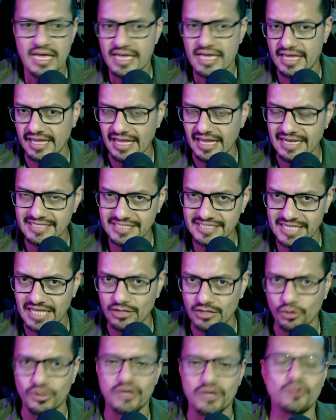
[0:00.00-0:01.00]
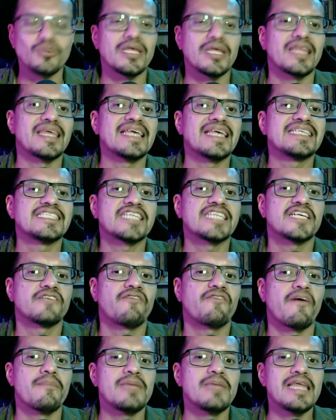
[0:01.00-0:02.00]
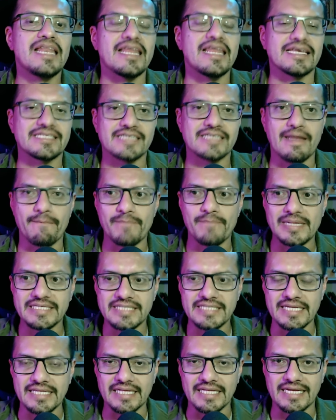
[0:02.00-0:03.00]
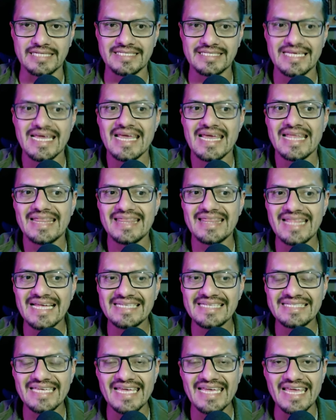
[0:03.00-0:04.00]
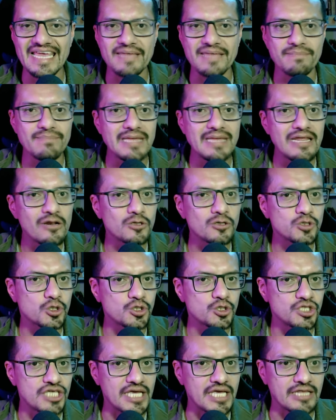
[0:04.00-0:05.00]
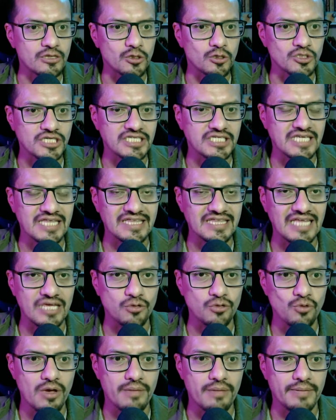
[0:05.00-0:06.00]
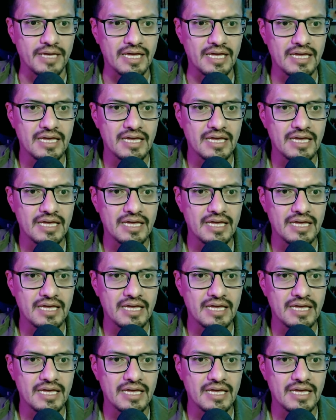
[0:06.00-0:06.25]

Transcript: En el seno de una de estas familias campesinas nace en 1869